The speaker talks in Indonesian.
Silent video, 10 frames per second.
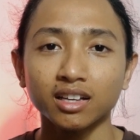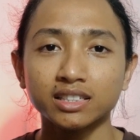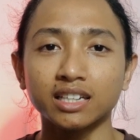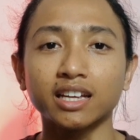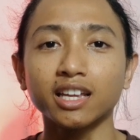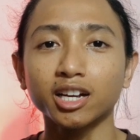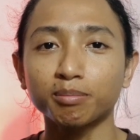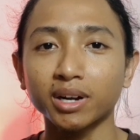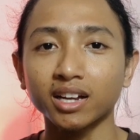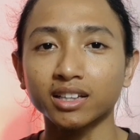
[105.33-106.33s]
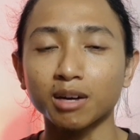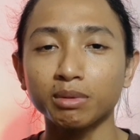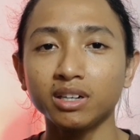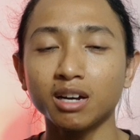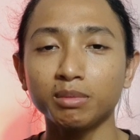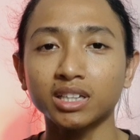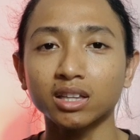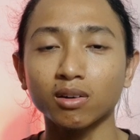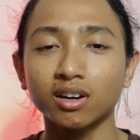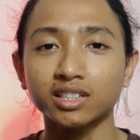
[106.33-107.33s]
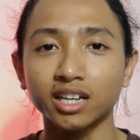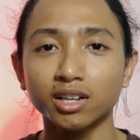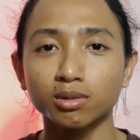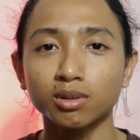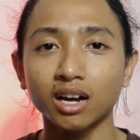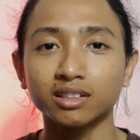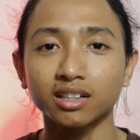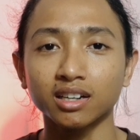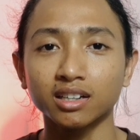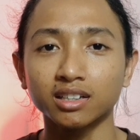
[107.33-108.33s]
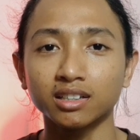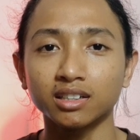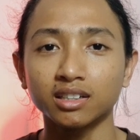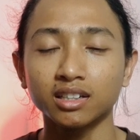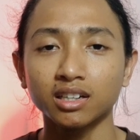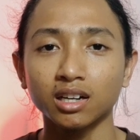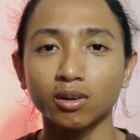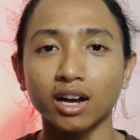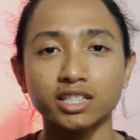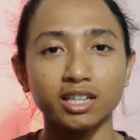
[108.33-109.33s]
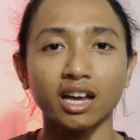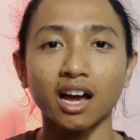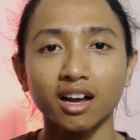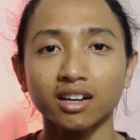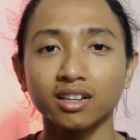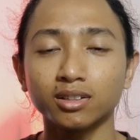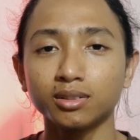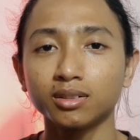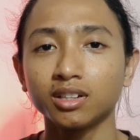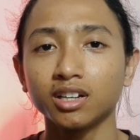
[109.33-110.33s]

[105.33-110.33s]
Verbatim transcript: ceritanya ngeprank, tapi dia minta tolong ke saya suruh anterin ke lokasi A gitu,